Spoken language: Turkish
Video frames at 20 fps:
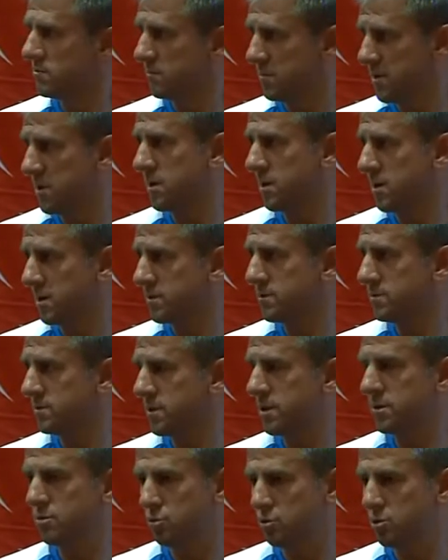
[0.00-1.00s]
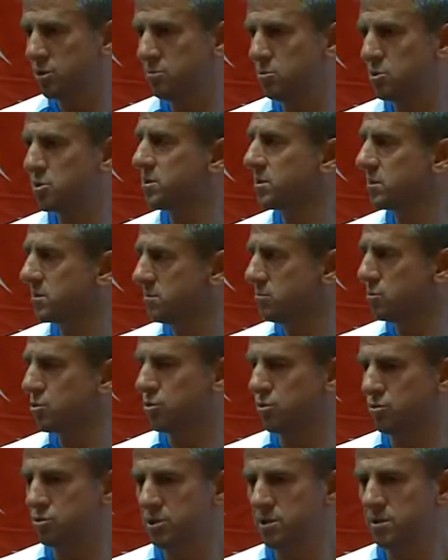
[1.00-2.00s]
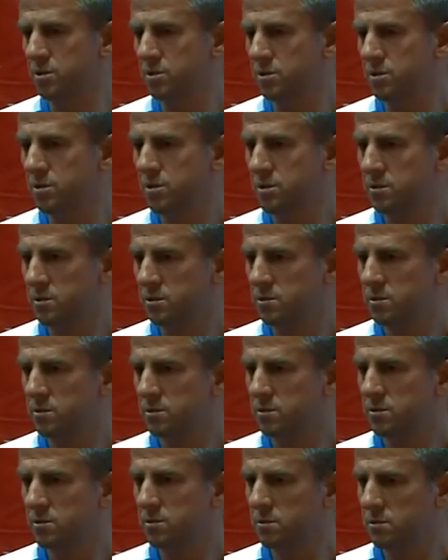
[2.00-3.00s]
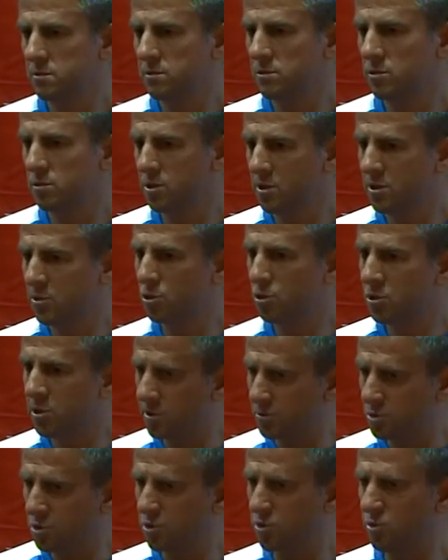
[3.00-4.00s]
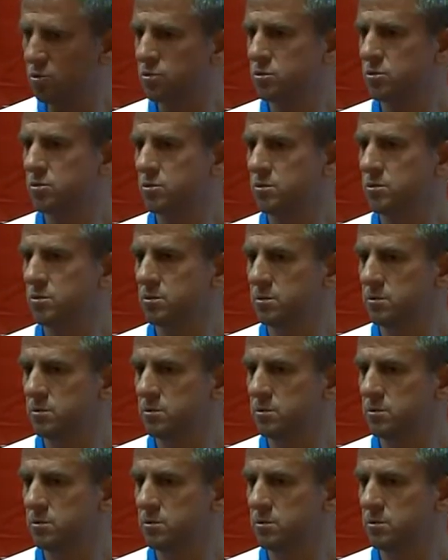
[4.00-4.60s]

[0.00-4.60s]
ve ardından o 21 takımımız olacak. Ee, orayı da önemsiyoruz.